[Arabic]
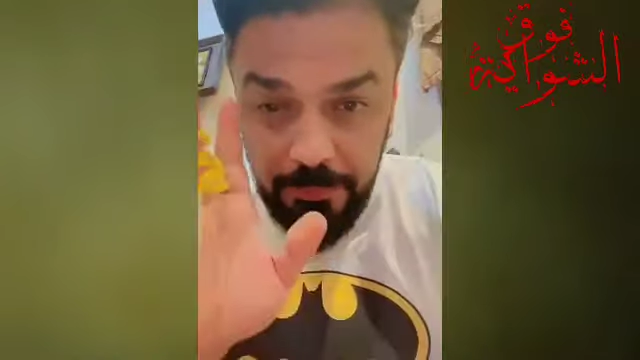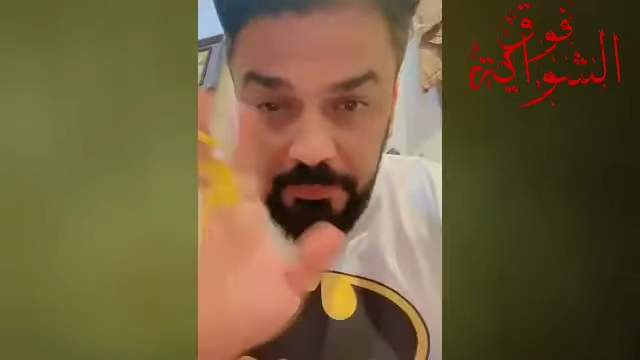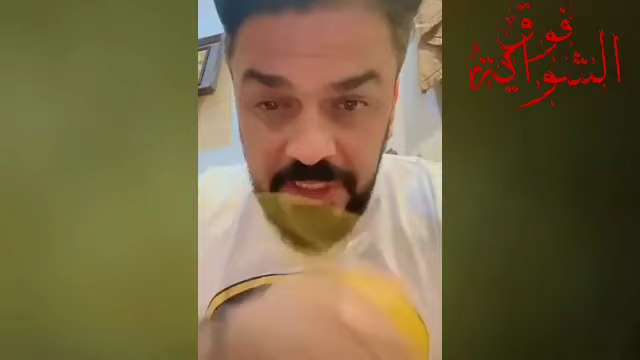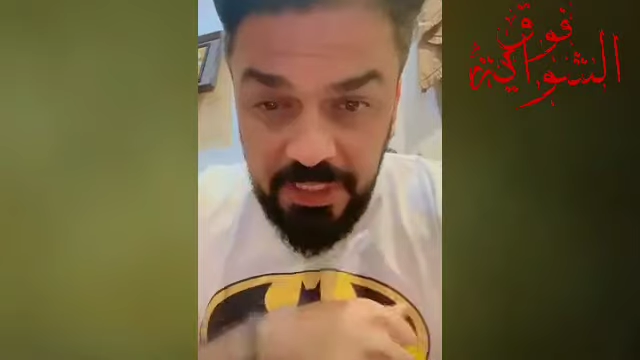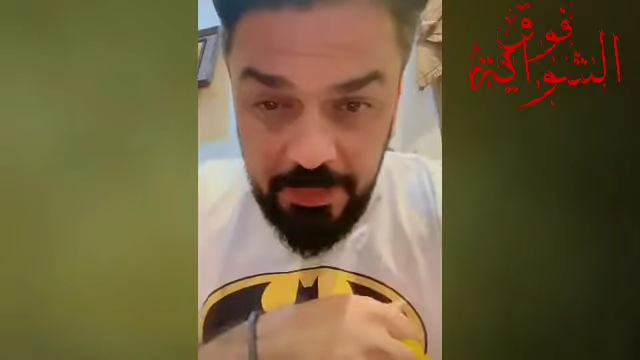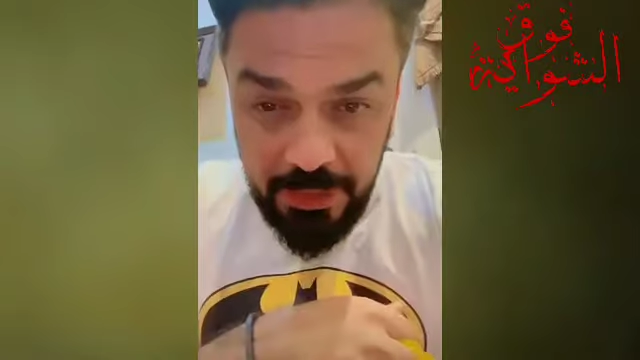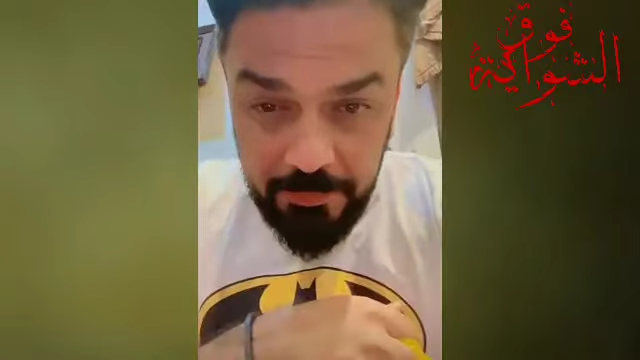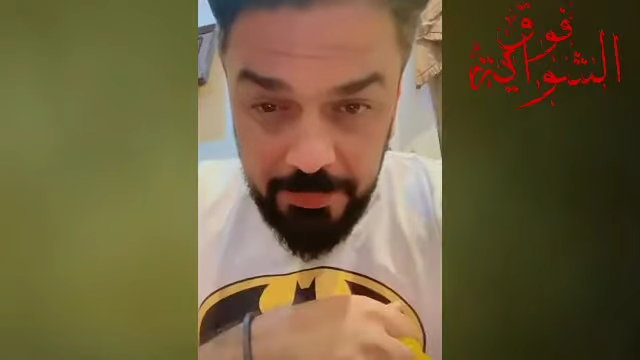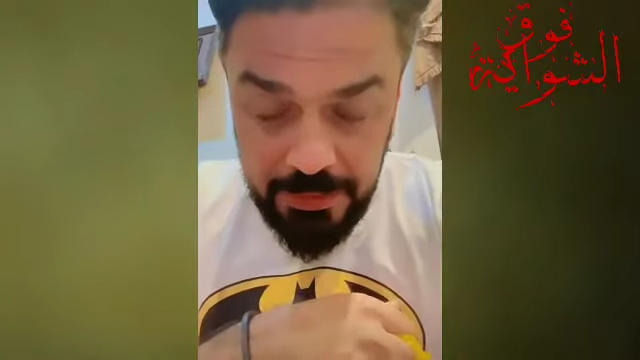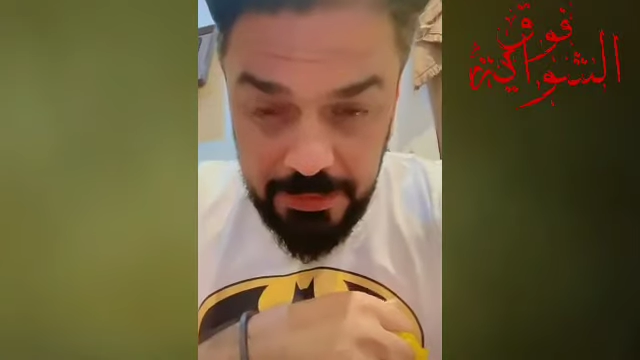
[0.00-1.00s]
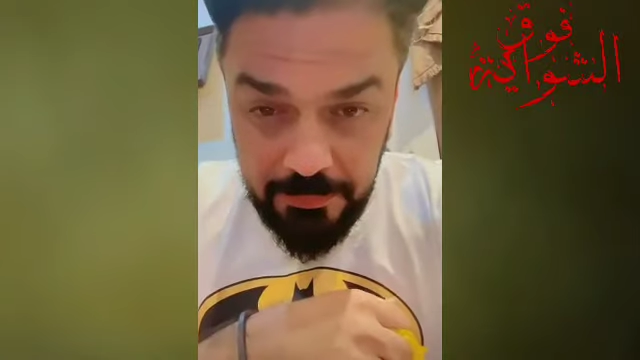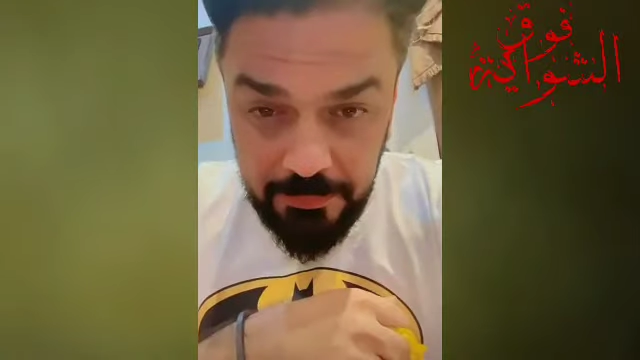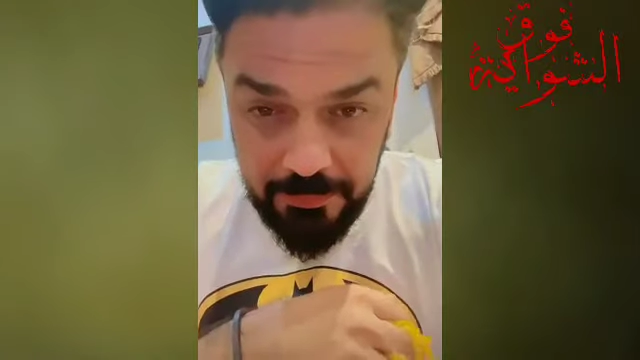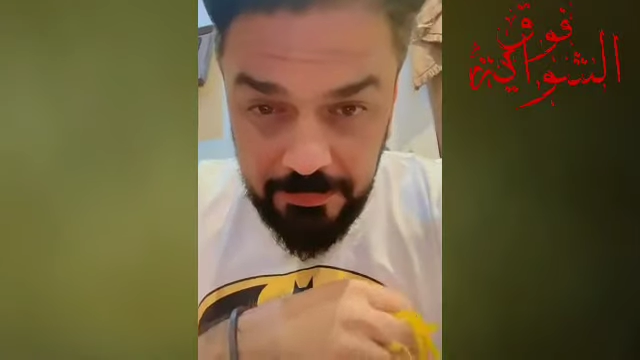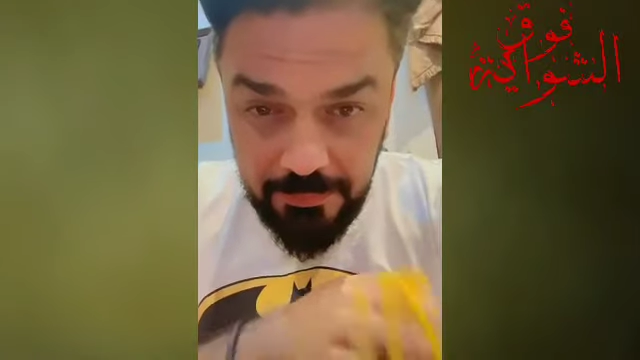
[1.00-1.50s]
مثل ما
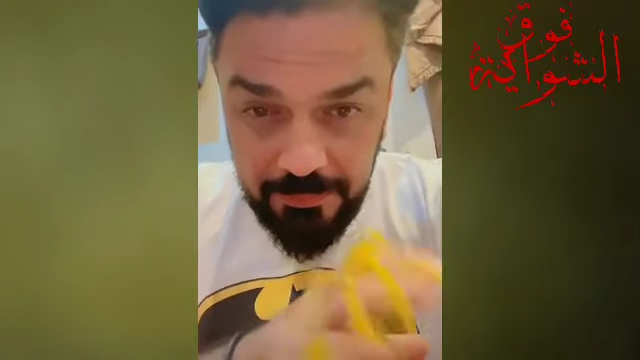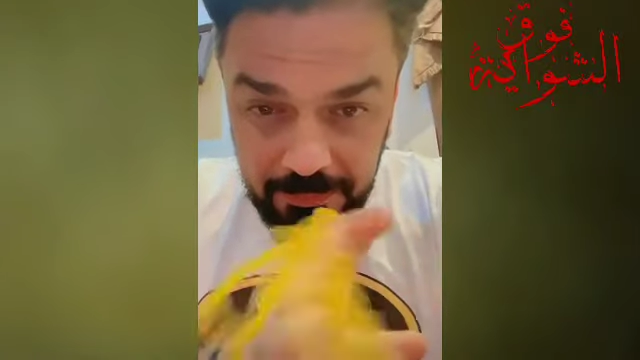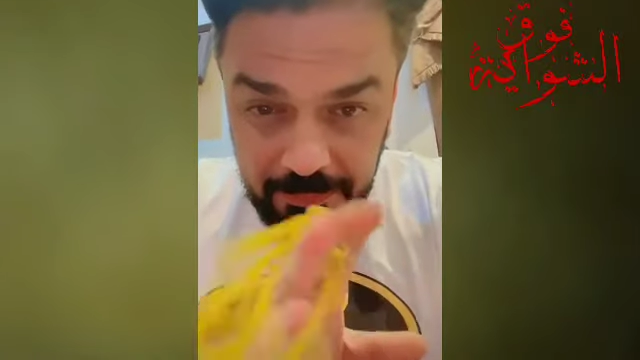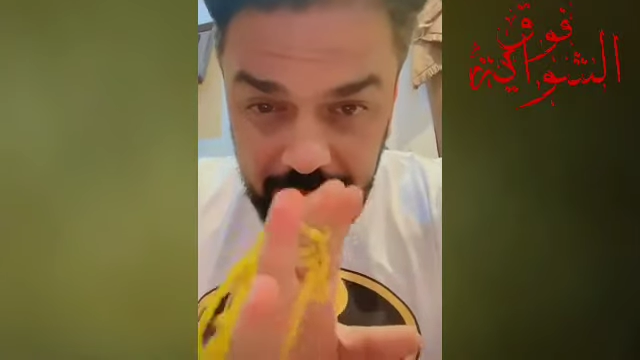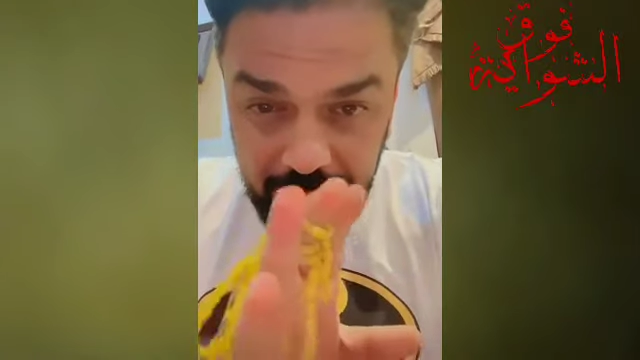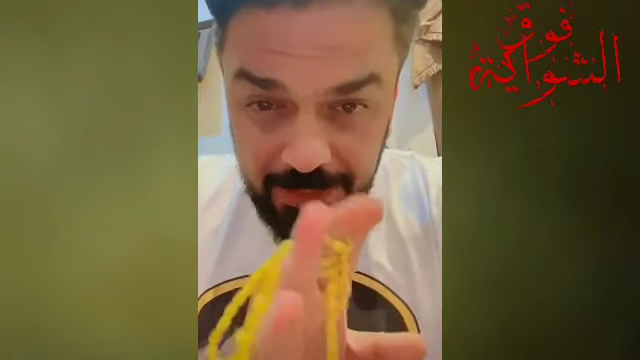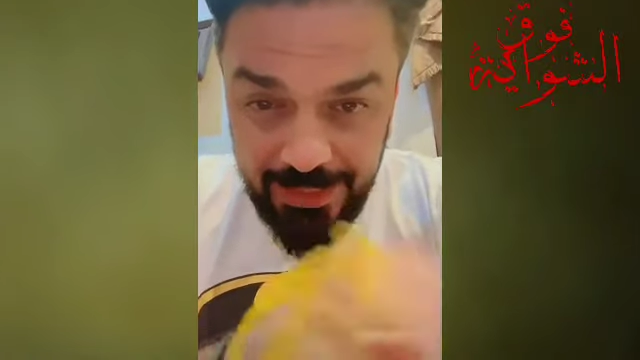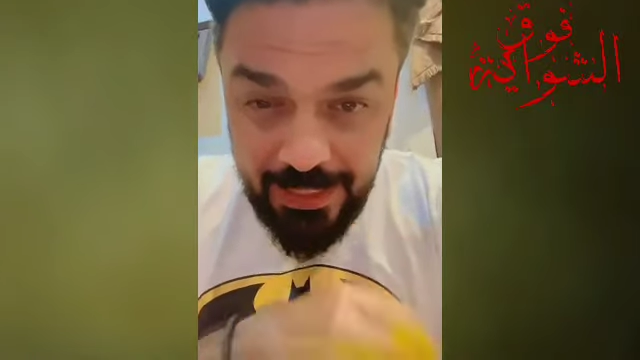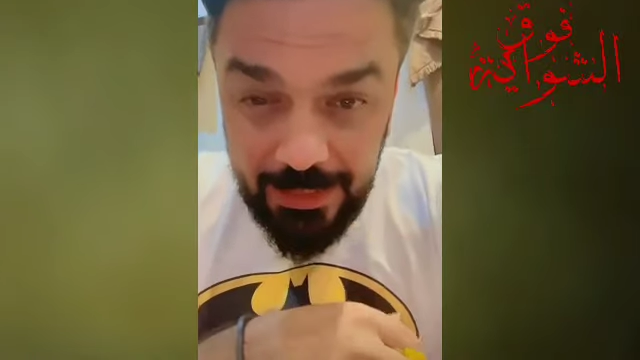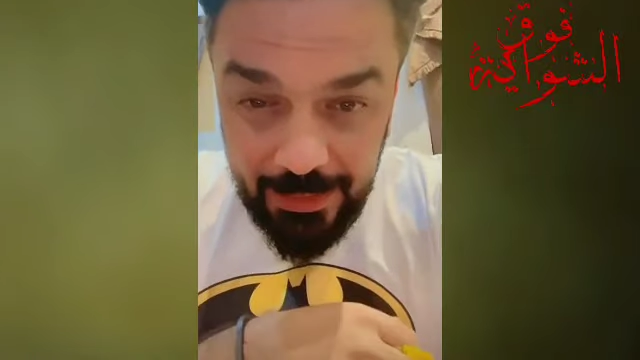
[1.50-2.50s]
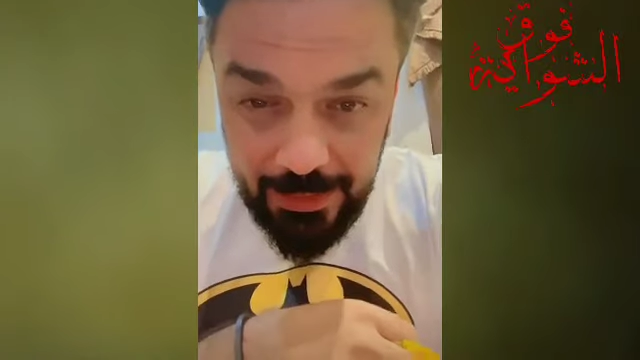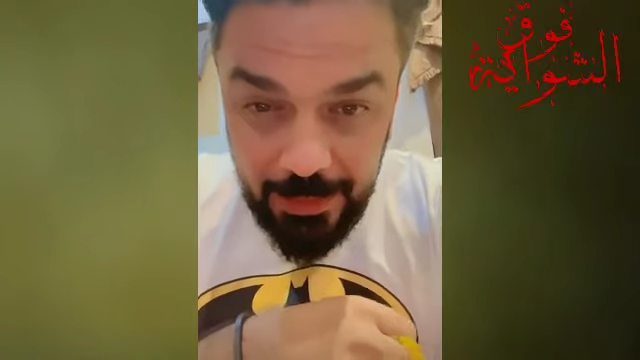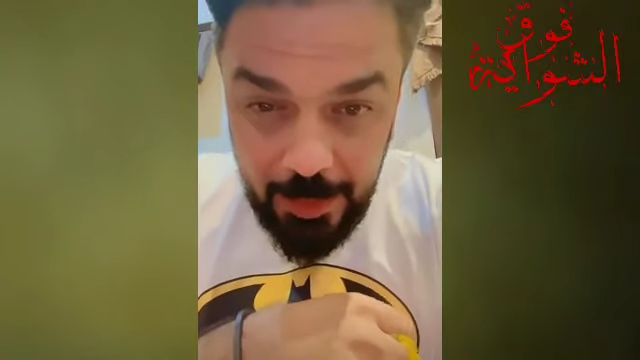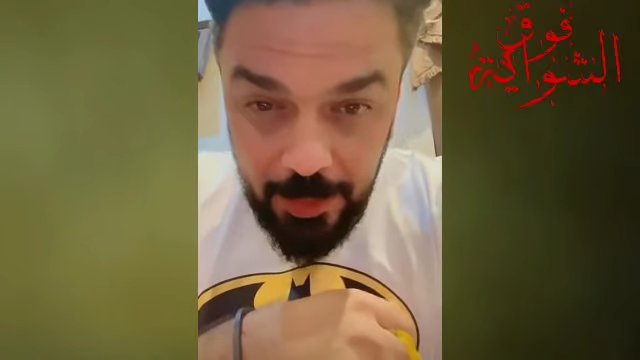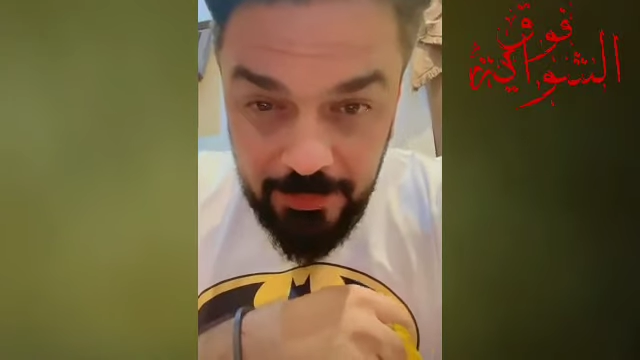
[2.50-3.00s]
خبرتكم كل اللي
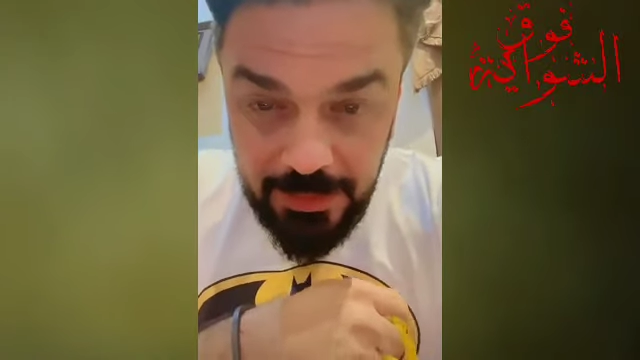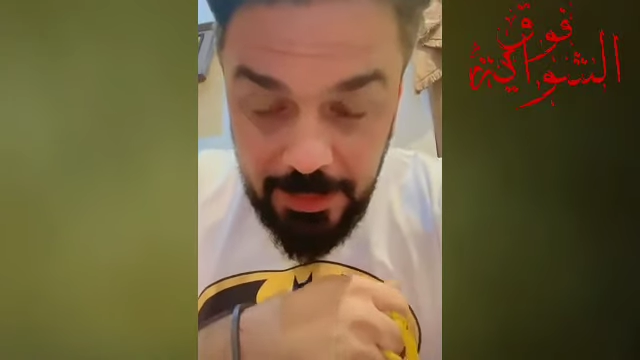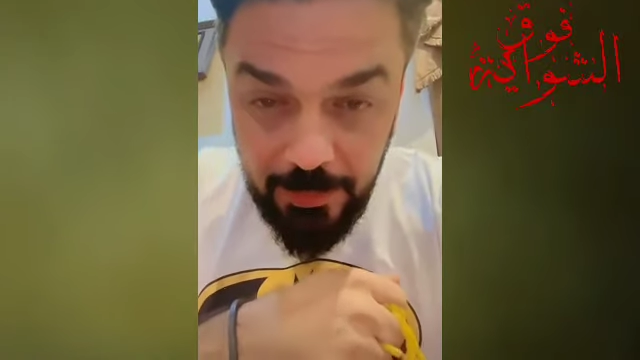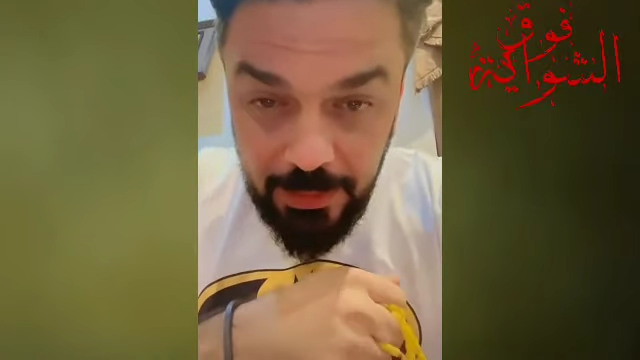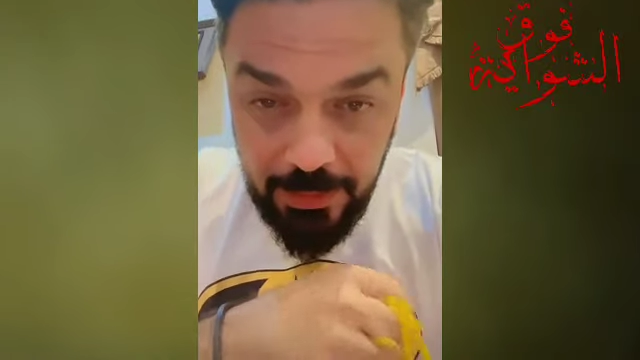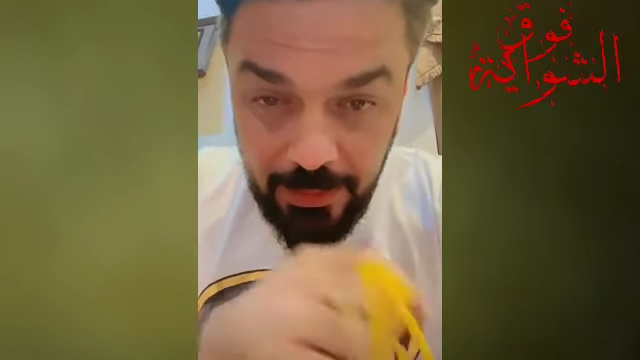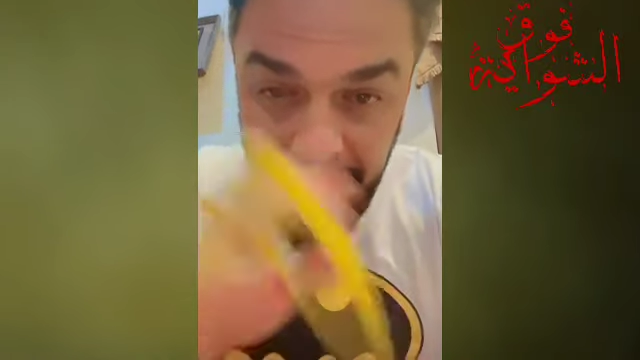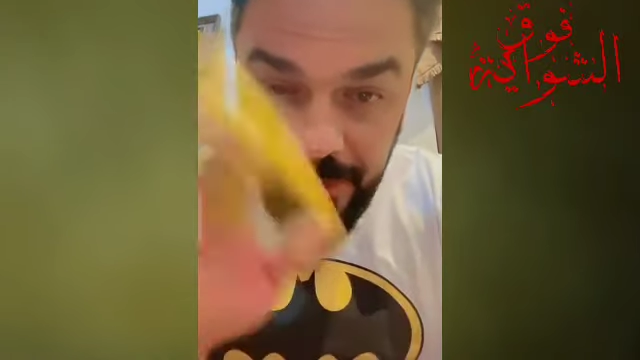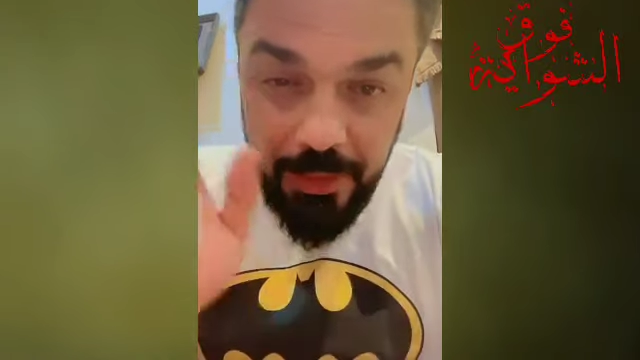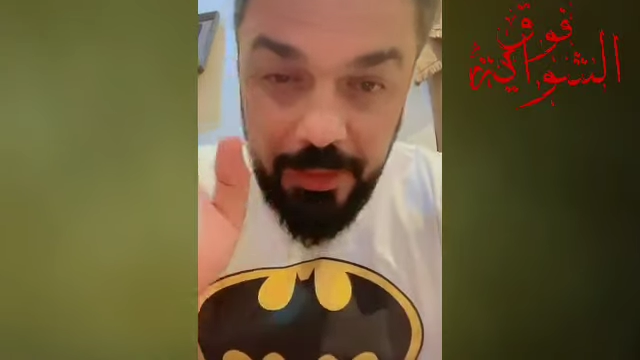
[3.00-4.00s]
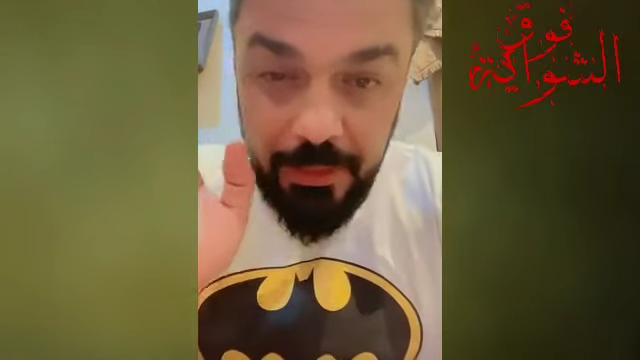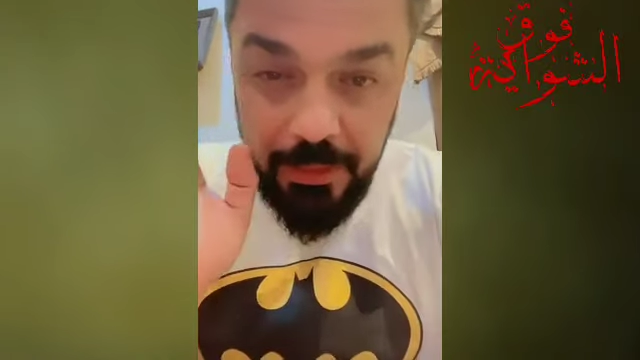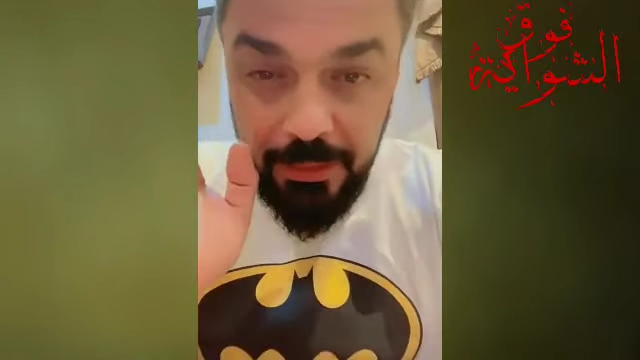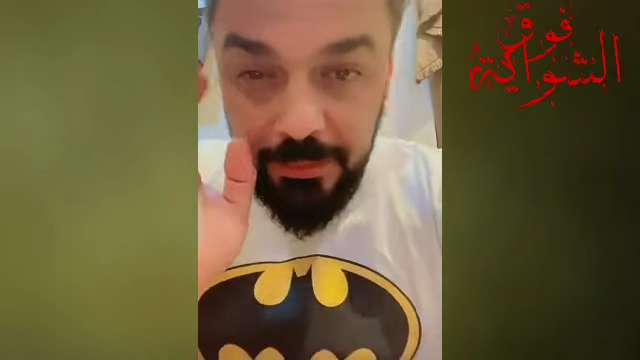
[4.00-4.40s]
عليك اليوم تسويه ضحكني